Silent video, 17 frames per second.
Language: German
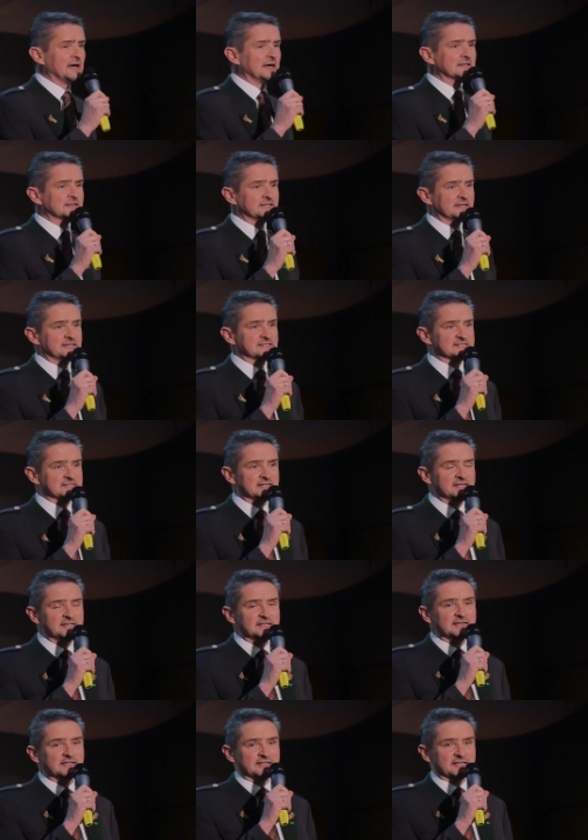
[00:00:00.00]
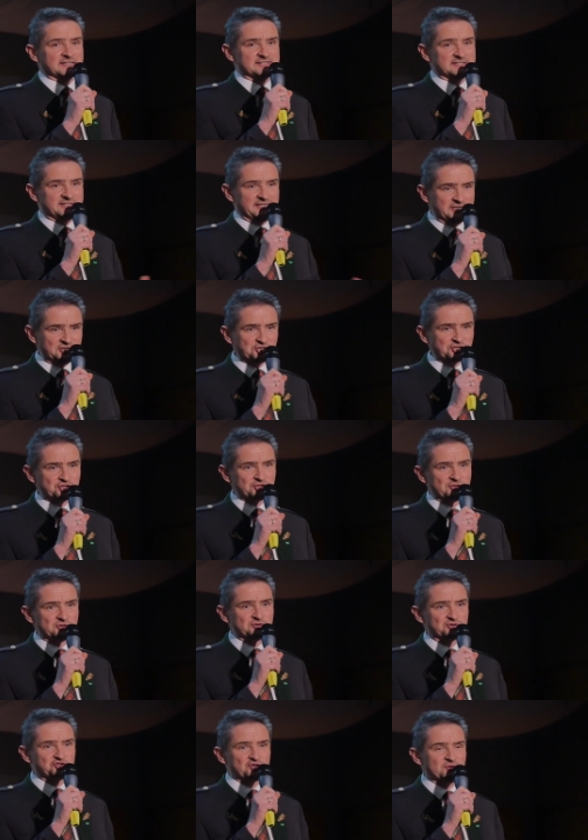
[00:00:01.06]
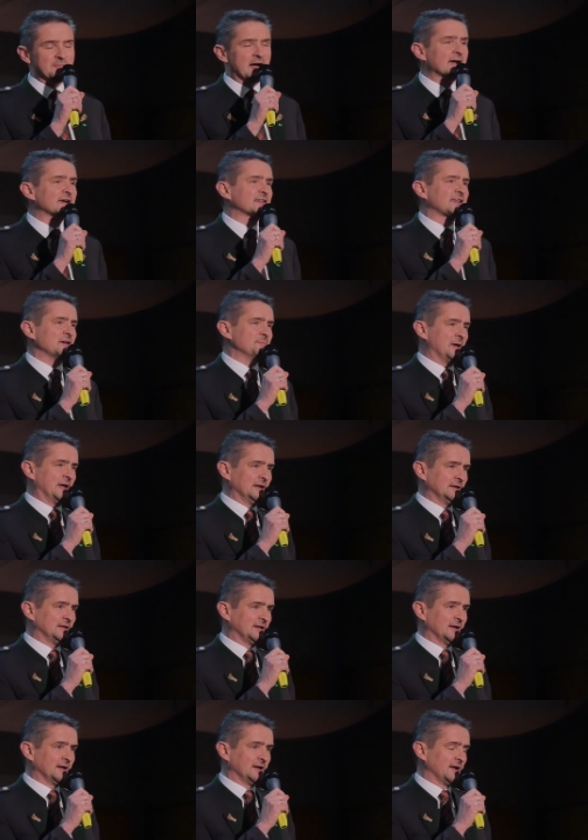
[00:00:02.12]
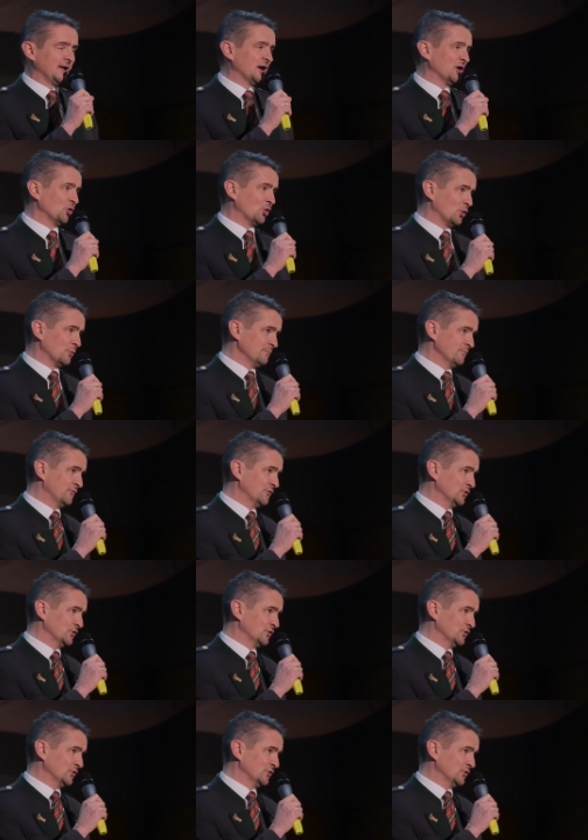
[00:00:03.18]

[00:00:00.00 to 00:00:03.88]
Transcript: vergangenen Gemeinderatssitzung haben wir von 24 Tagesordnungspunkten